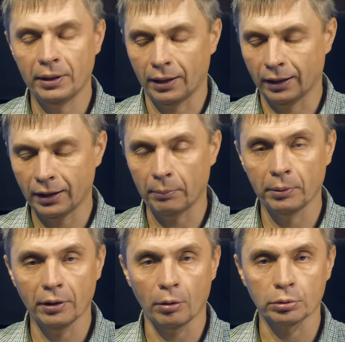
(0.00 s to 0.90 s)
бы она
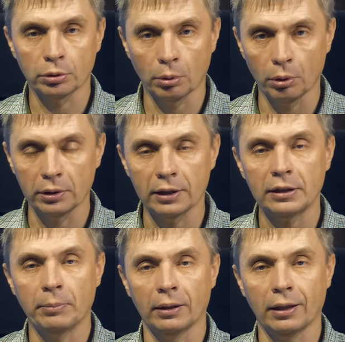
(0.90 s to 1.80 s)
была устроена,
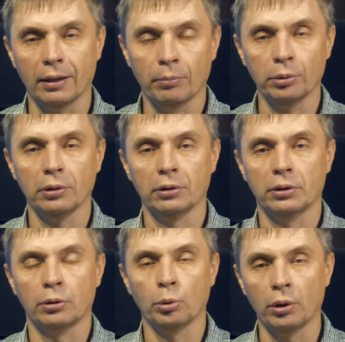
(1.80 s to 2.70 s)
если бы она работала
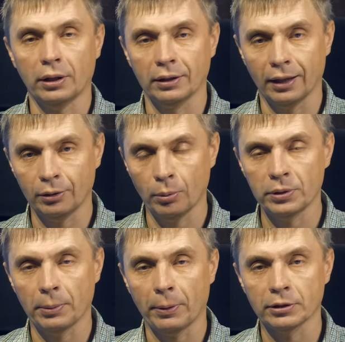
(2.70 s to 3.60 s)
только на одном
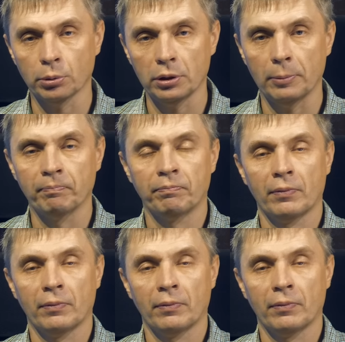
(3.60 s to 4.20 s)
диапазоне